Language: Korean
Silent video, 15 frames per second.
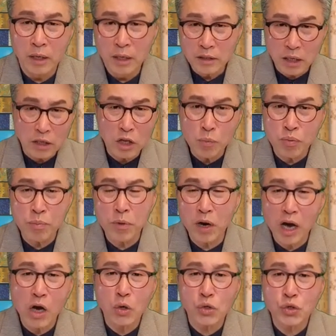자, 근데
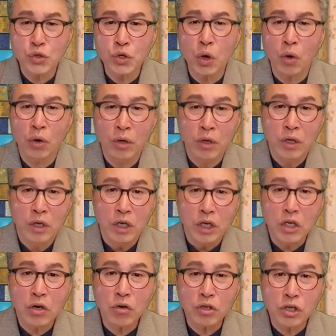분명한 것은요,
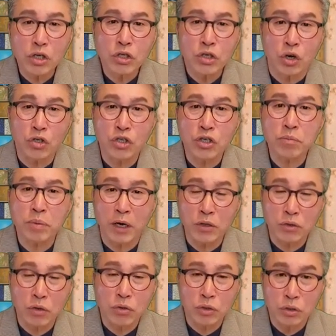이런 일을 저지른
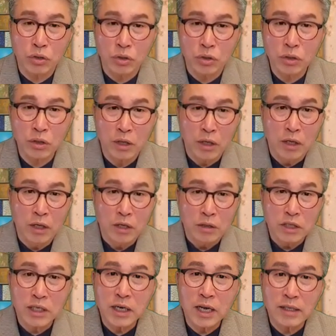백성들은
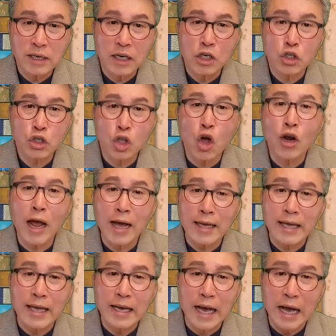신의 산을
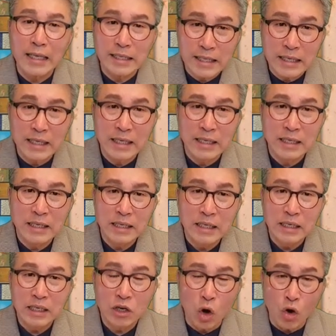떠나기까지
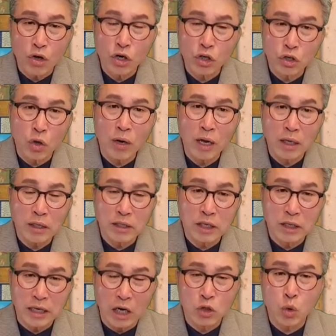예, 거기를 떠나
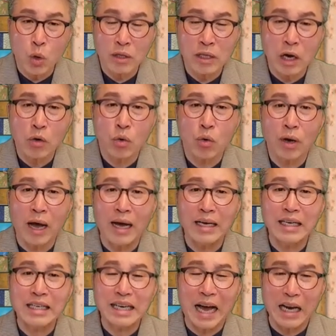이제 약속의 땅으로
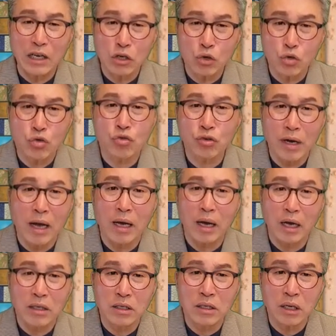가긴, 가는 그
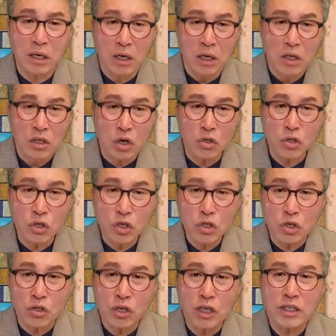순간까지 여전히
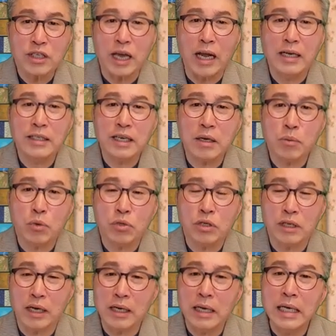저들의
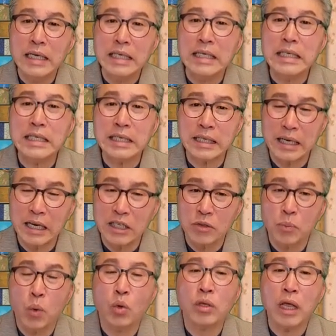잘잘못을 잘
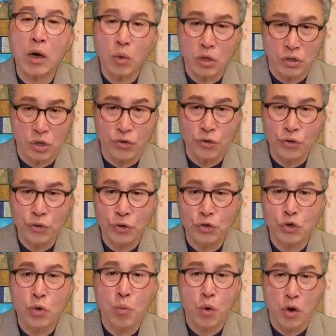인식하지 못하고 있었던
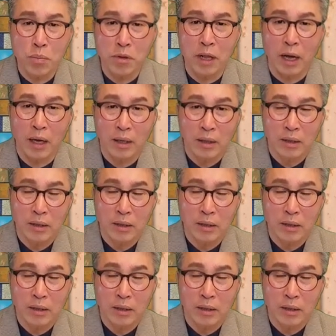것으로 보입니다.